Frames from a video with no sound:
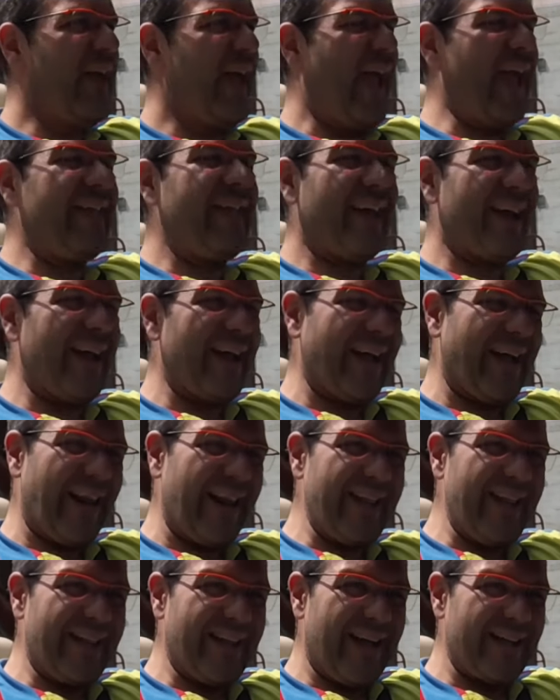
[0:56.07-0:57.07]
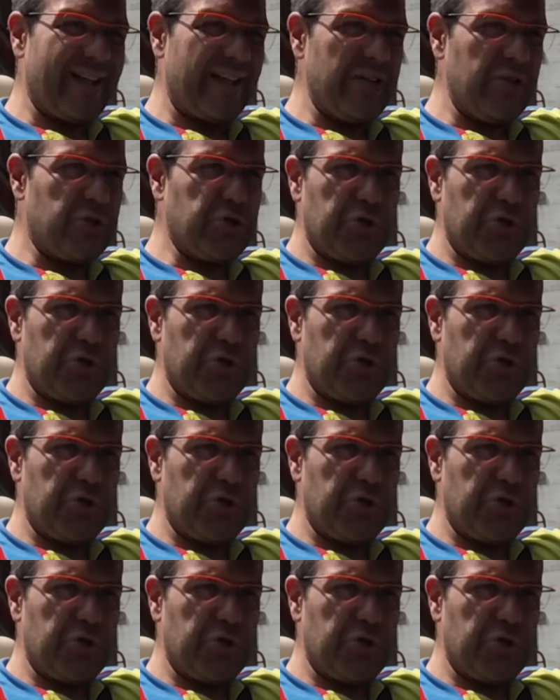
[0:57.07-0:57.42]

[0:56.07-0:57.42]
ed era accreditata di